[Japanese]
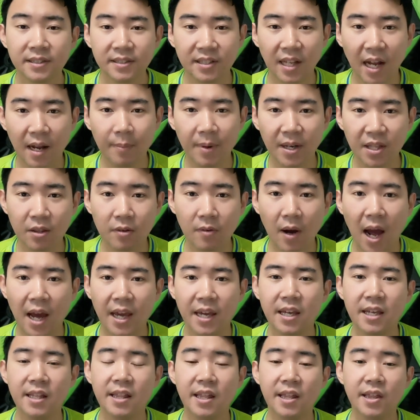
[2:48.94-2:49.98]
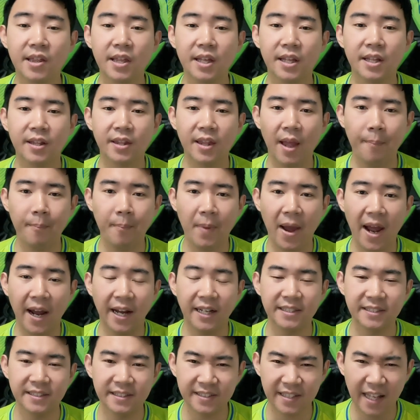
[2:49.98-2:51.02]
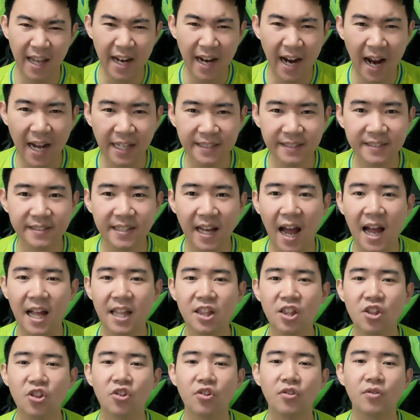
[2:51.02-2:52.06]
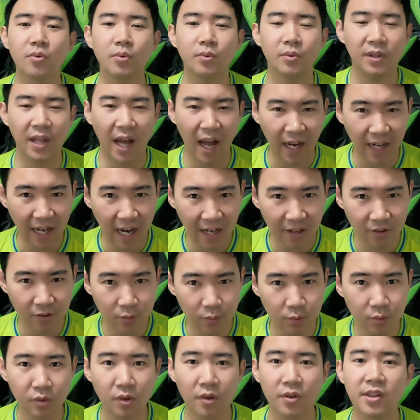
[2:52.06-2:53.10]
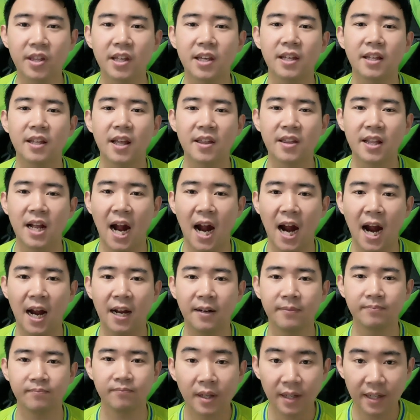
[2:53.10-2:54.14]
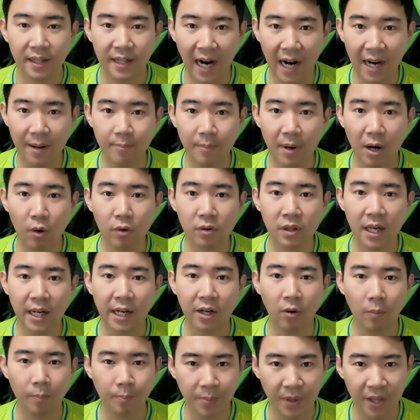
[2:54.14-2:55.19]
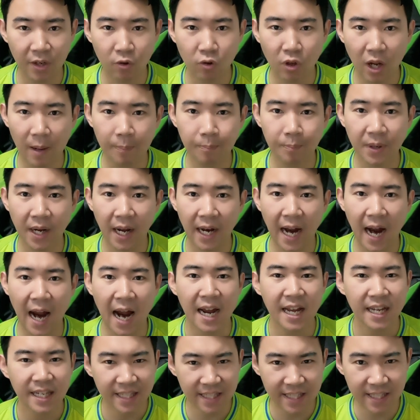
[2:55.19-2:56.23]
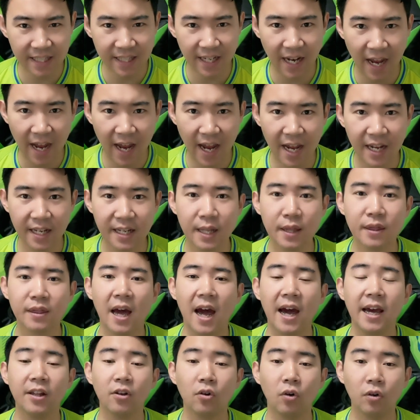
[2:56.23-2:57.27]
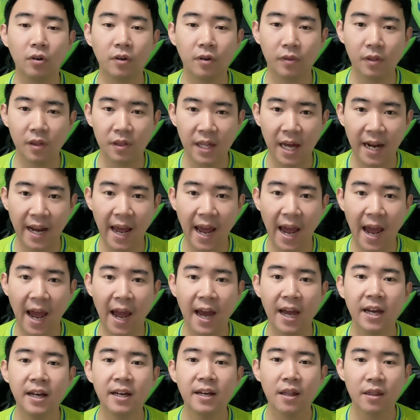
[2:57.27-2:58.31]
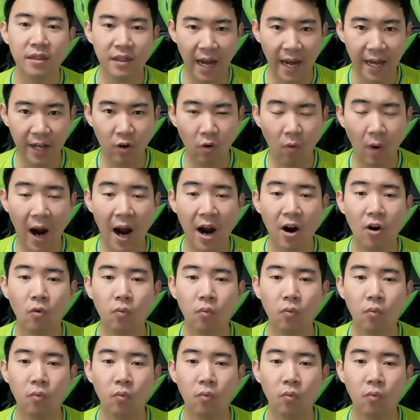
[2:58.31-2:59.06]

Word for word: さあ、まずは1失点目。前半37分のシーンでした。ガンバ大阪のビルドアップから綺麗にサイドを崩され、最後は